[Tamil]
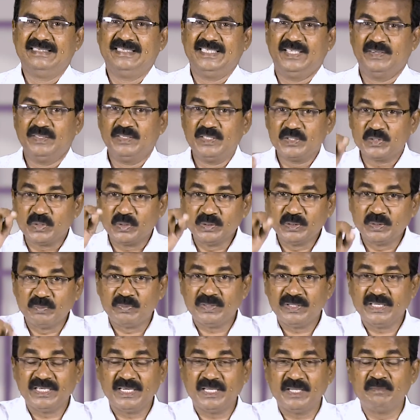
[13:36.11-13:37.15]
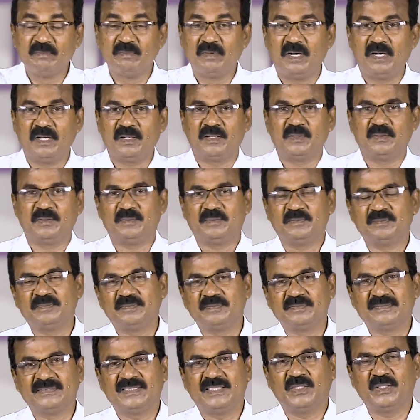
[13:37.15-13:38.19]
தேவனுடைய சொந்த பிள்ளைகளாய் மாறணும்
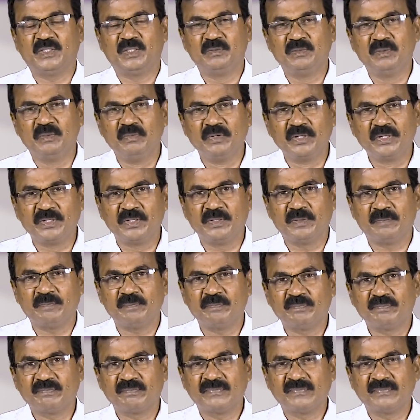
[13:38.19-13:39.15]
அது ரொம்ப முக்கியம்